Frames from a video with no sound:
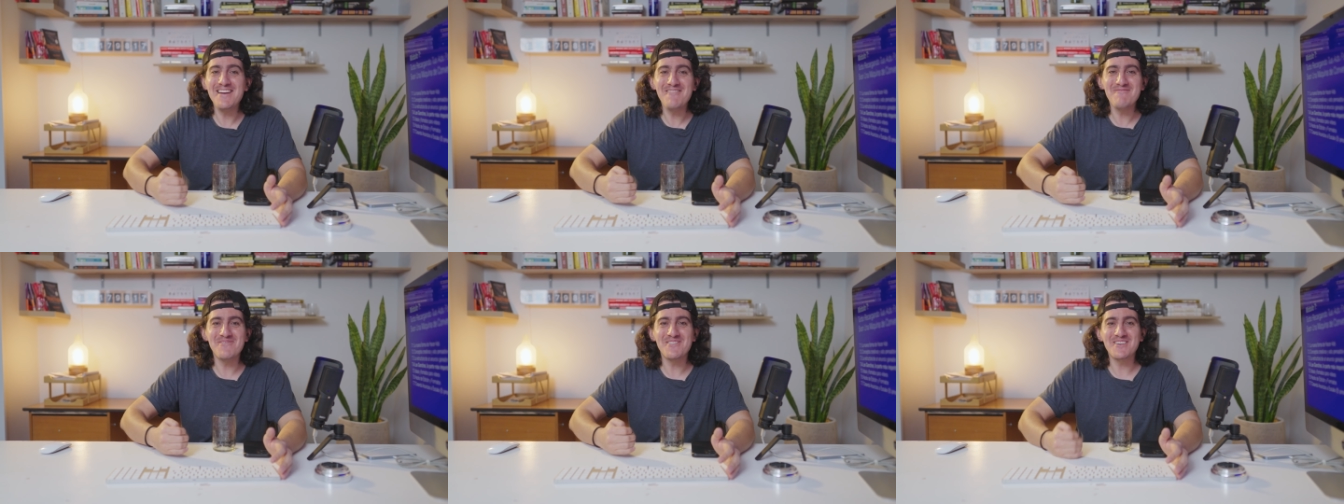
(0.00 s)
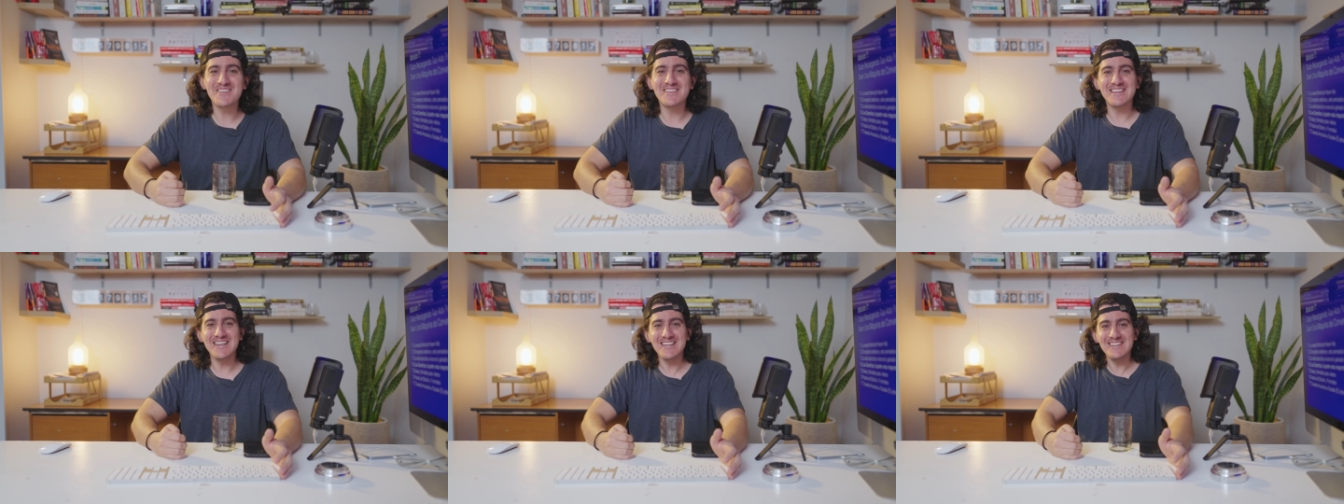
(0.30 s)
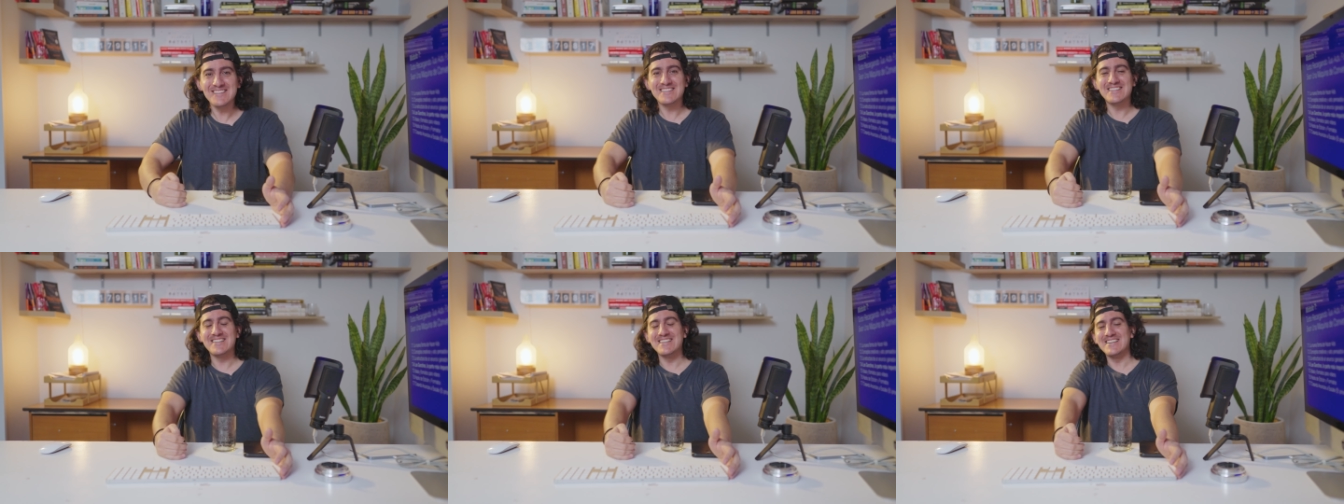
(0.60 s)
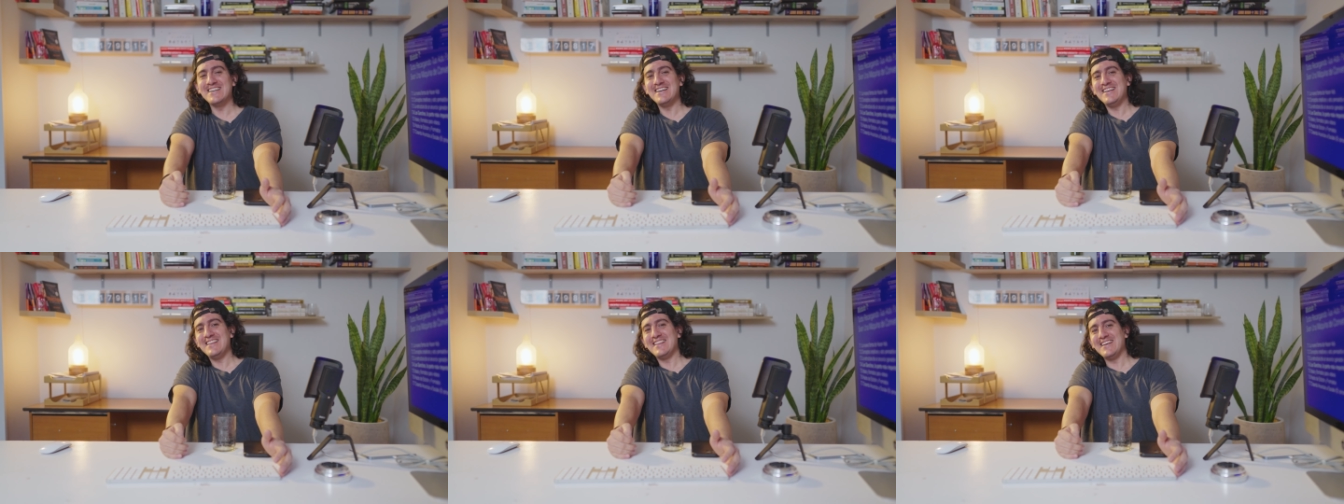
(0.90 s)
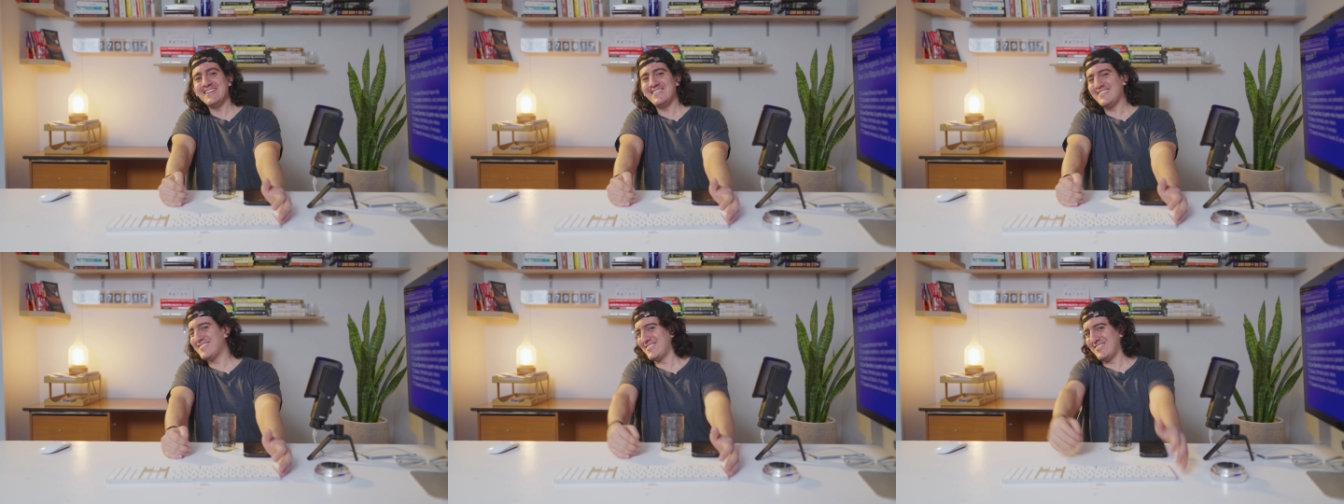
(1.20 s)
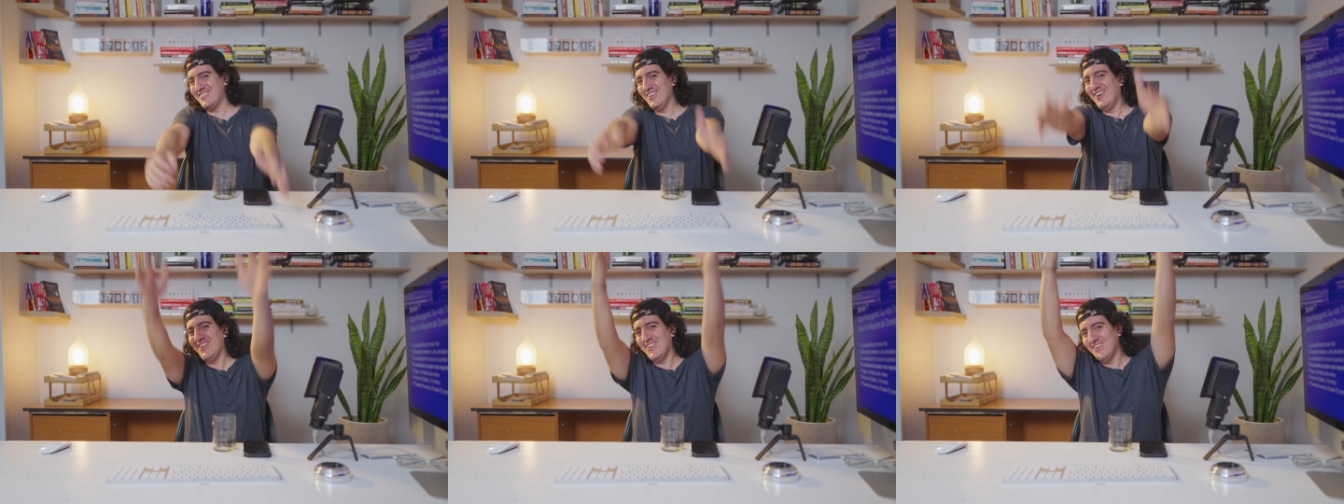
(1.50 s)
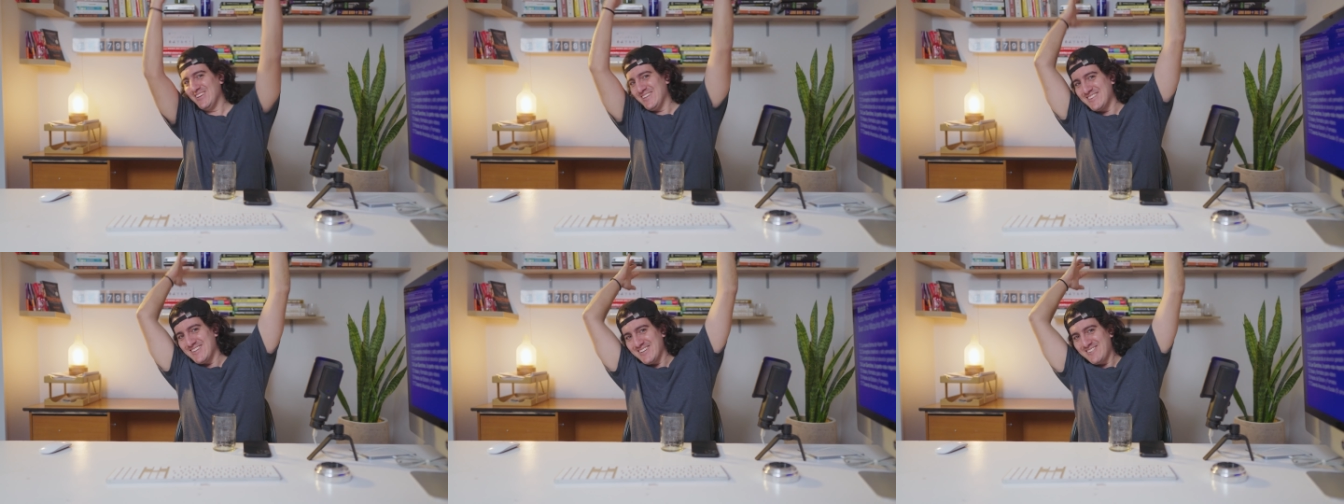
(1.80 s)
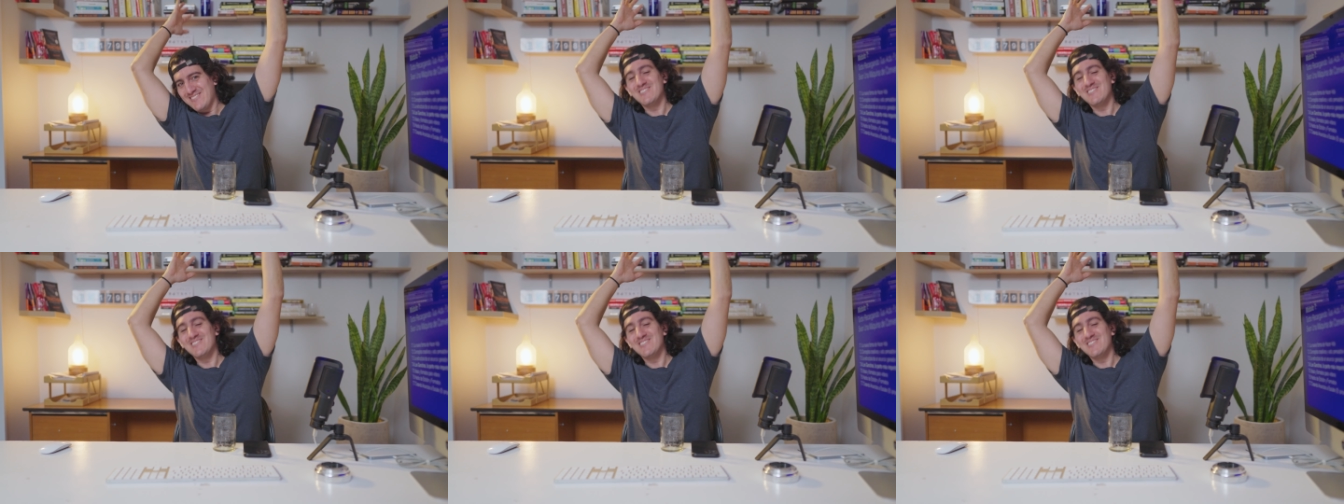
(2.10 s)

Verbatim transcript: importante de todo este